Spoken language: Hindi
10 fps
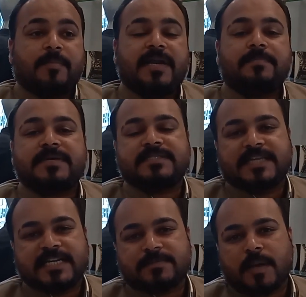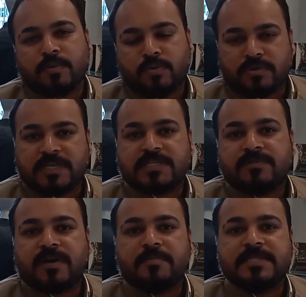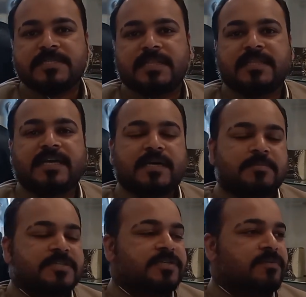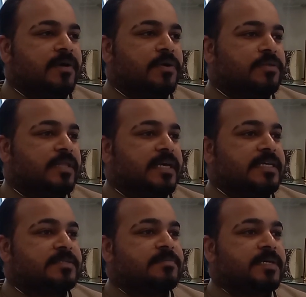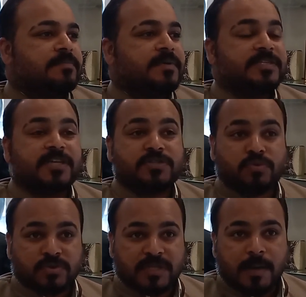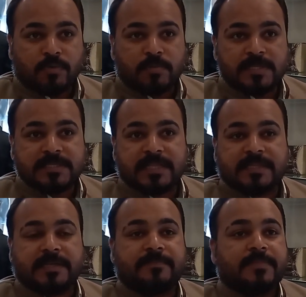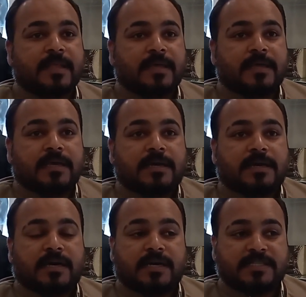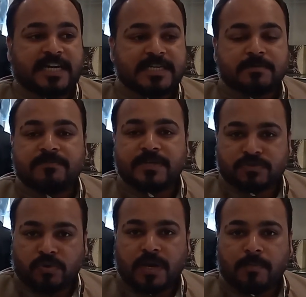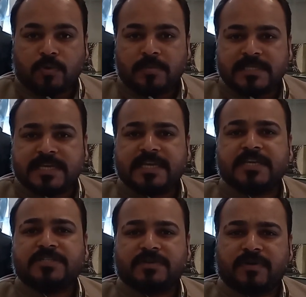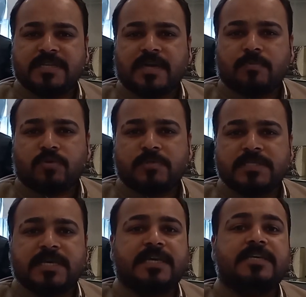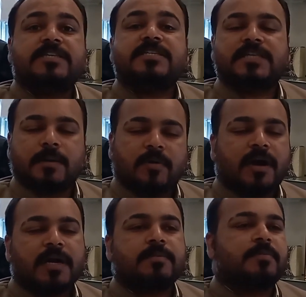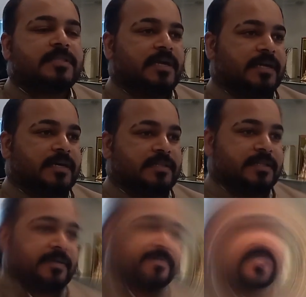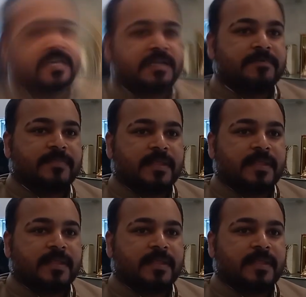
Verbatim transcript: हमारे पास जेंट्स में आपको कुर्ता शलवार मिल जाता है कमीज शलवार होता है इसमें जस्ट कुर्ता आपको मिल जाता है जेंट्स में वेस्टकोट आपको मिल जाएंगी शेरवानी आपको मिल जाएंगी ये चीज़ें हम ऑर्डर पे भी तैयार करते हैं सारी